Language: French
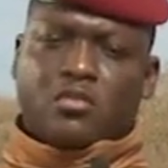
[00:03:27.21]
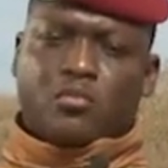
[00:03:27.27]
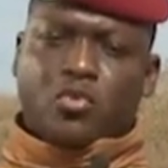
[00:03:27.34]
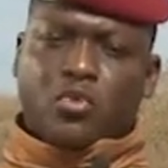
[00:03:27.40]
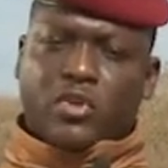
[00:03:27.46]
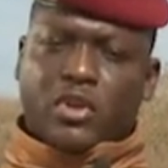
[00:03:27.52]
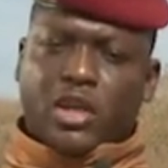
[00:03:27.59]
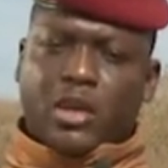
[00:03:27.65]

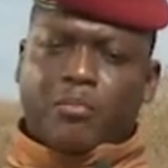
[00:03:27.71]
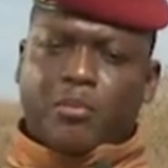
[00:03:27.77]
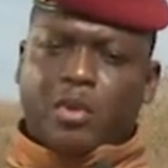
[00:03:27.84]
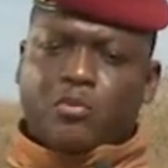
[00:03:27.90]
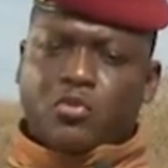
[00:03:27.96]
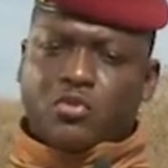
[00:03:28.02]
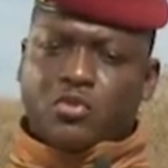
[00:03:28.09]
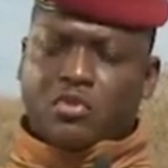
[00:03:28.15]
pour que la paix
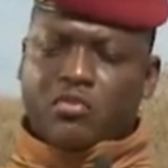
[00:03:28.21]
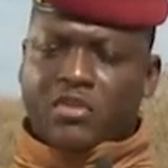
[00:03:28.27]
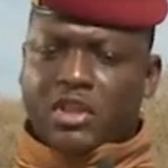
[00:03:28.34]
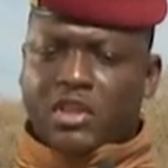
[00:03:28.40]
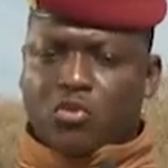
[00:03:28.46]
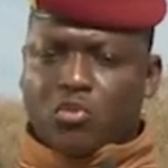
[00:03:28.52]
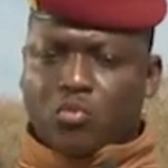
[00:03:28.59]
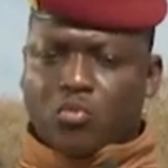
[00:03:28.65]
puisse
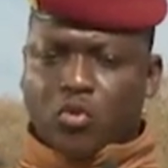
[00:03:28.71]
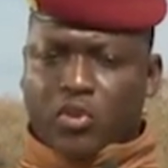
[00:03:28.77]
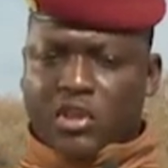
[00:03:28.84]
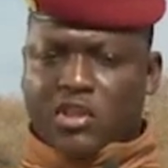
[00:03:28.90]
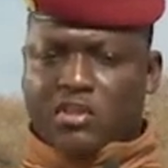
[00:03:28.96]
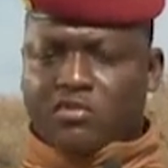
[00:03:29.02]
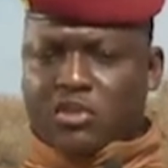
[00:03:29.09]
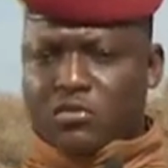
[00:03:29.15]
revenir au
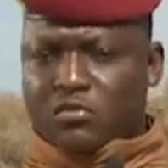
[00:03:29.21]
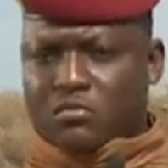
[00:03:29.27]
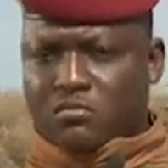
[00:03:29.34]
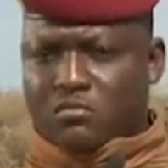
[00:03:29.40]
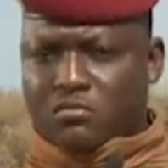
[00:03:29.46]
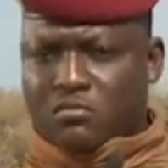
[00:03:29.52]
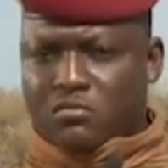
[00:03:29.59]
Burkina Faso.